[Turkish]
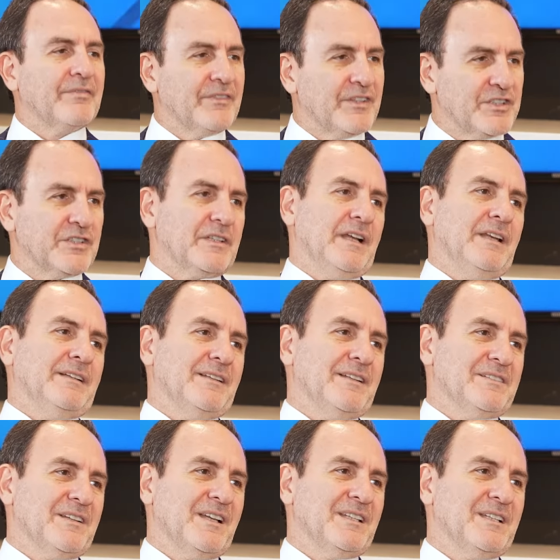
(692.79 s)
dijitallikle
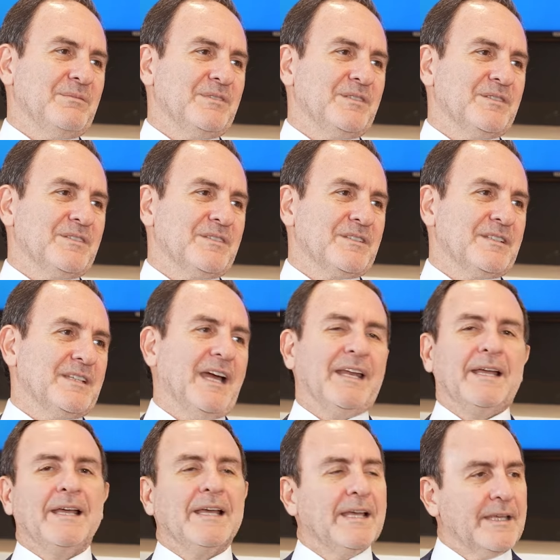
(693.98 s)
sağlayabilirsiniz edeceksiniz. Yani
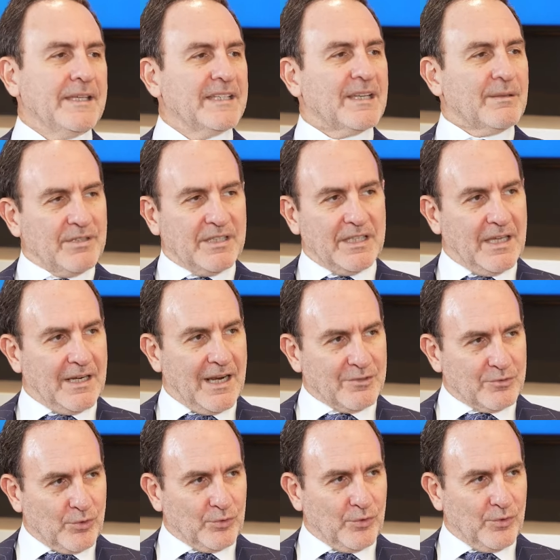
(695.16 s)
yine bir
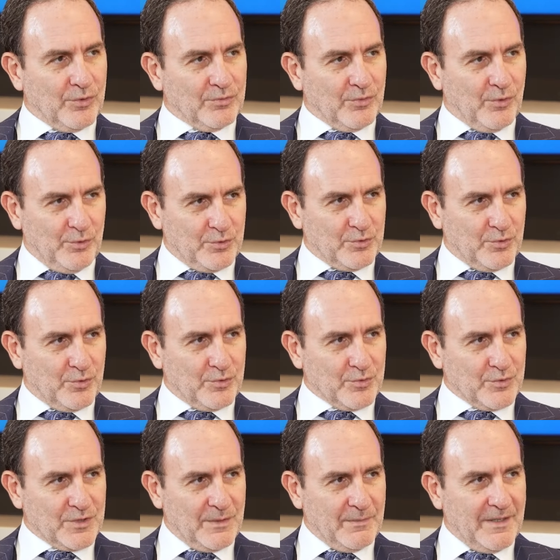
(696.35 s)
hiyerarşi
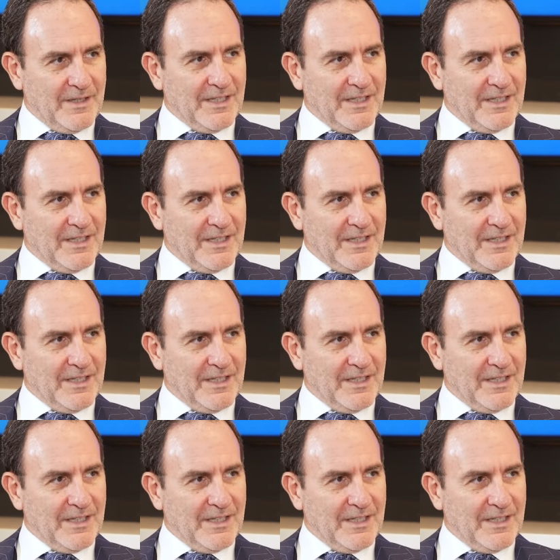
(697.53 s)
oluşturursunuz ama